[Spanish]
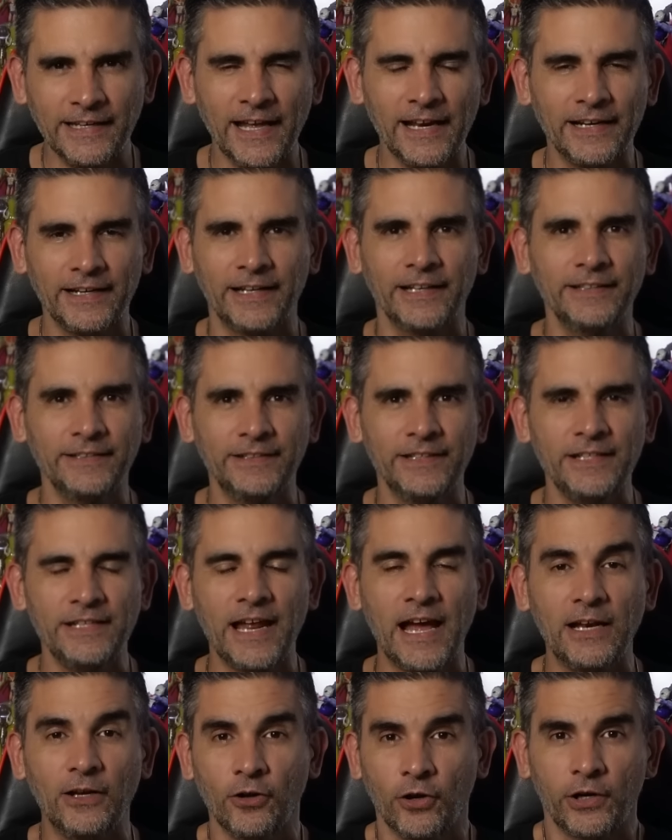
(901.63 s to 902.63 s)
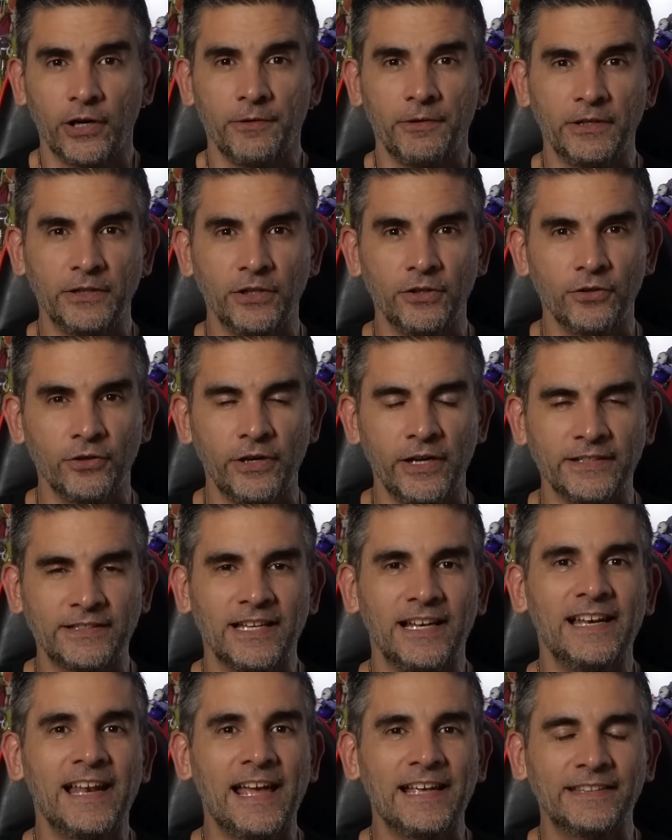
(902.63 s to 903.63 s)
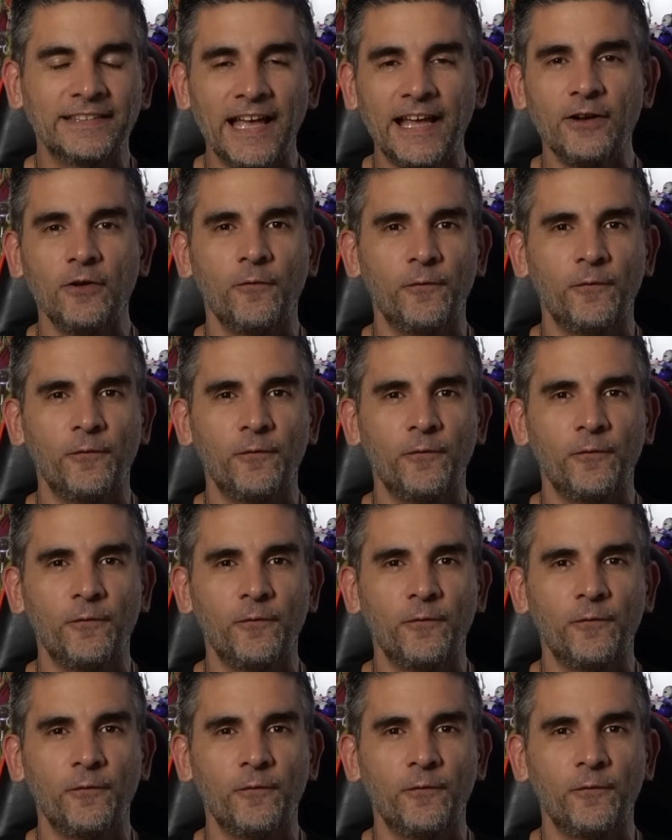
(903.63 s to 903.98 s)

en Argentina los revendedores la están